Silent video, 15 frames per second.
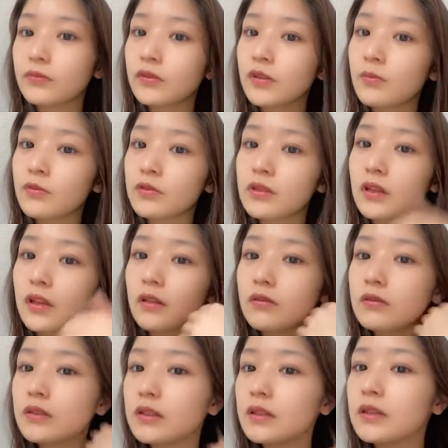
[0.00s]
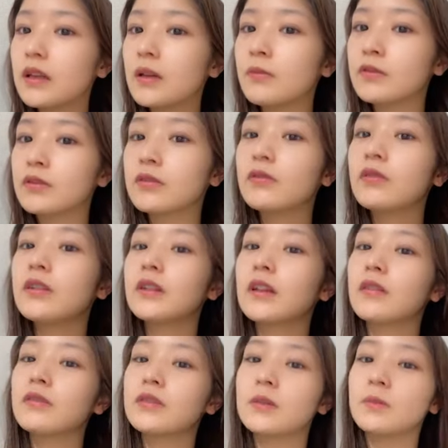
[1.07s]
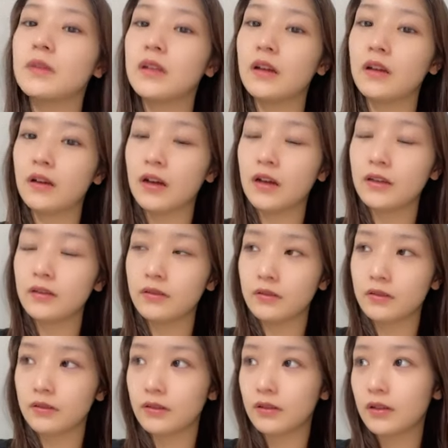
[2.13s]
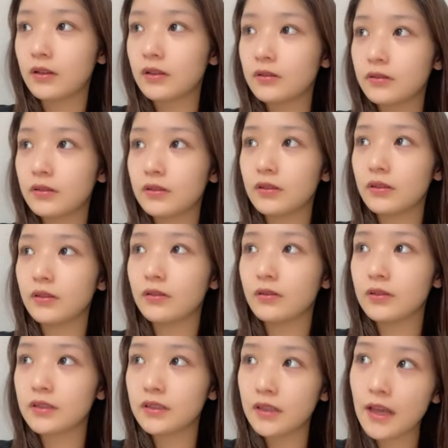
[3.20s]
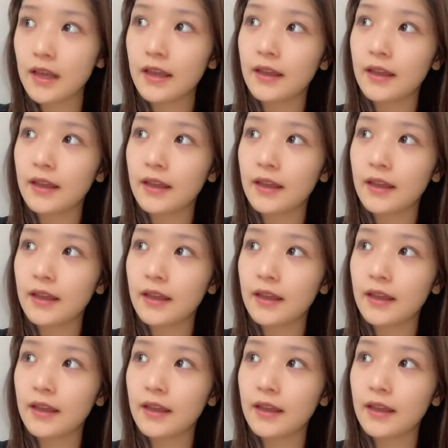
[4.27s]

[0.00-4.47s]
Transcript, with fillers: でも次の人生もすごい楽しみなんかアイドル卒業して